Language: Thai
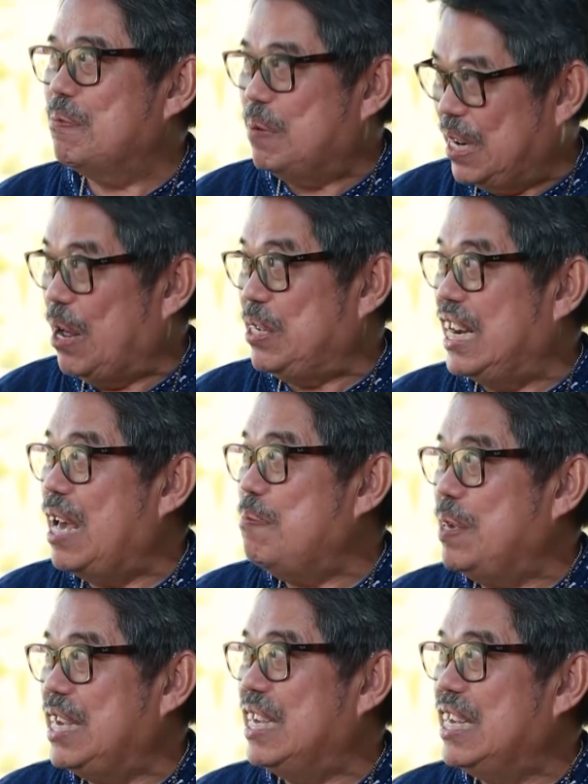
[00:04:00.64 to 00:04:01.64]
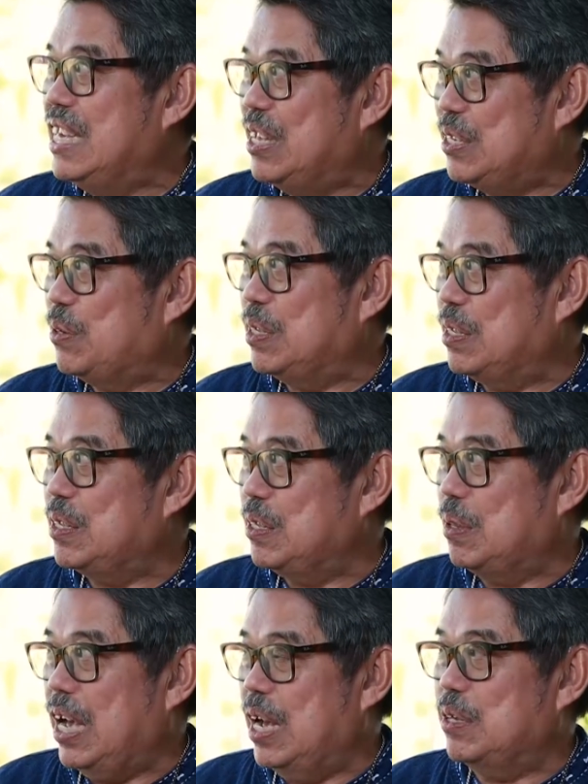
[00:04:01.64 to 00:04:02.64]
บเราจะได้มี
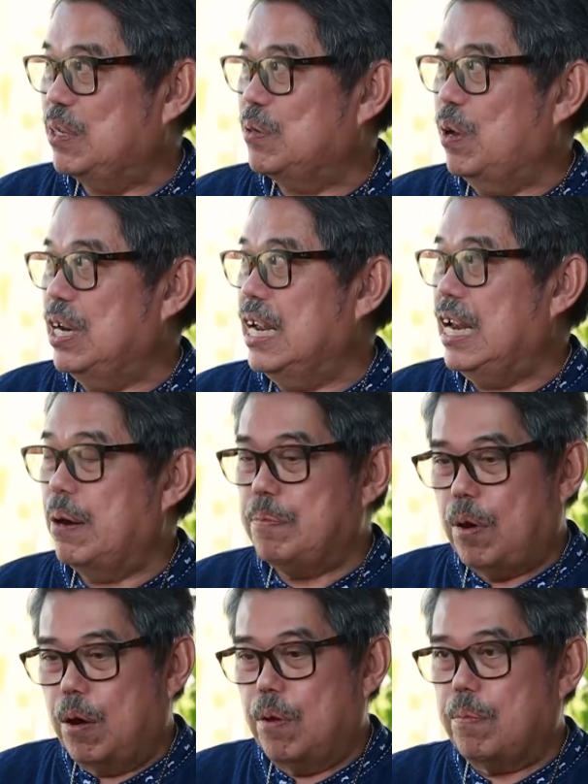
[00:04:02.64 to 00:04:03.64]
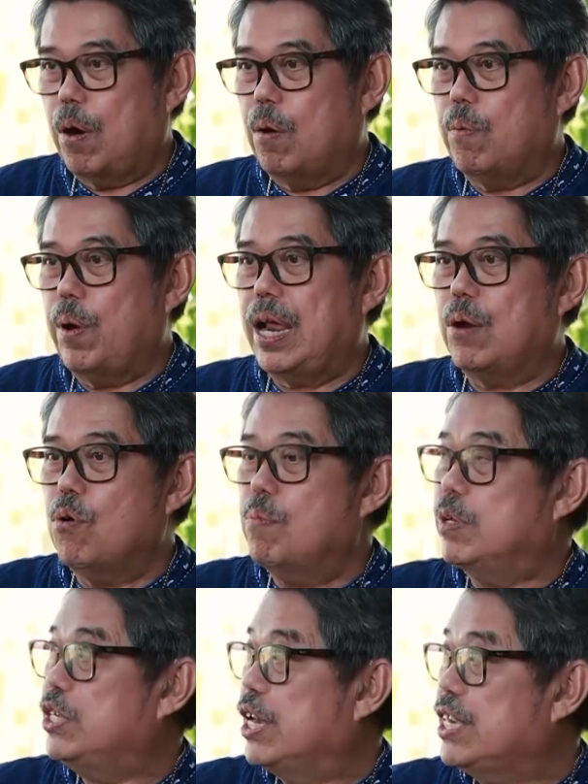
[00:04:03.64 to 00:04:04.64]
ส่วนเหลือแล้วพอพอ value
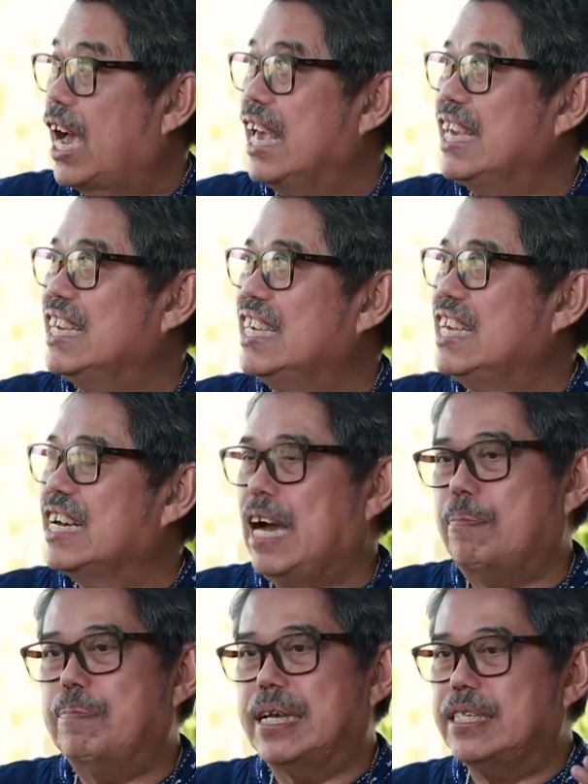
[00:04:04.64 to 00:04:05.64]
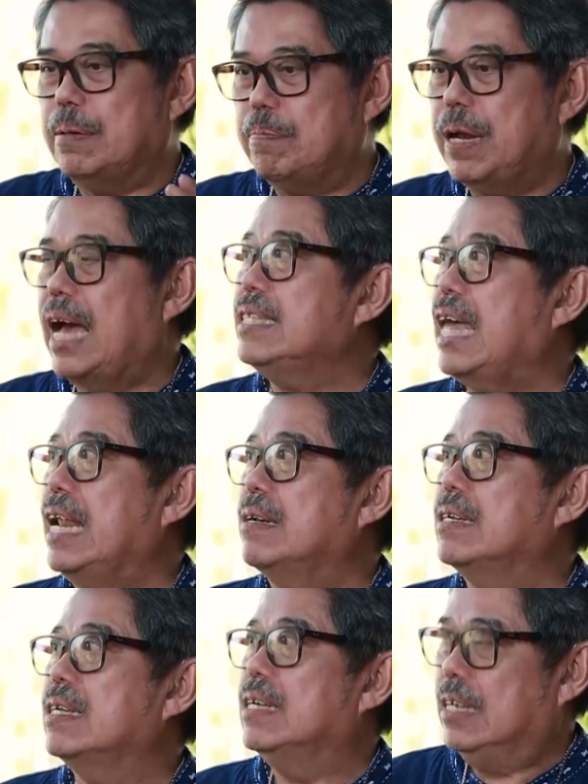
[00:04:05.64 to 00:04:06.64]
มันใหญ่ ๆ กลับมา10ล้านตัน
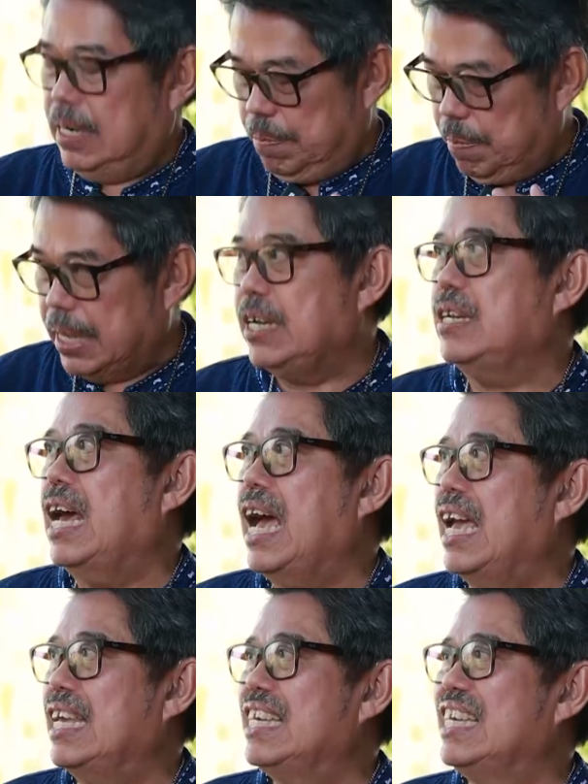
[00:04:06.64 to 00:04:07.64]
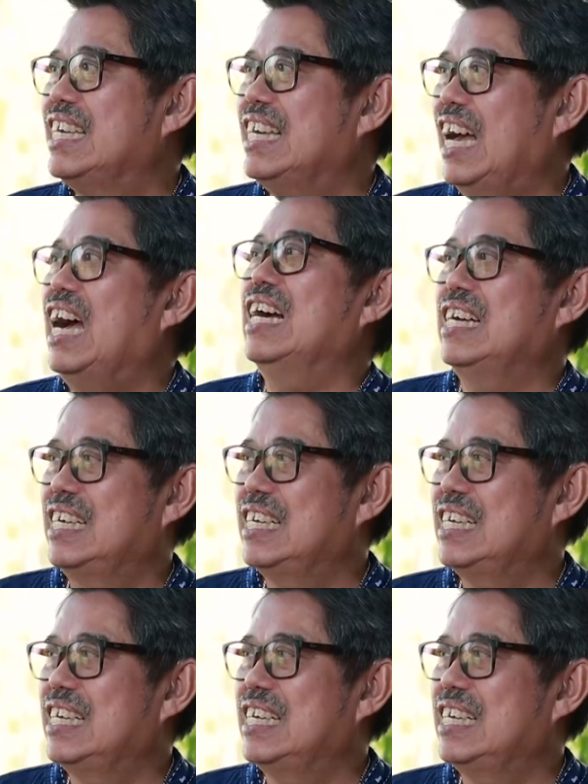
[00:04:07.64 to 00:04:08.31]
มันก็ได้ครับผมครั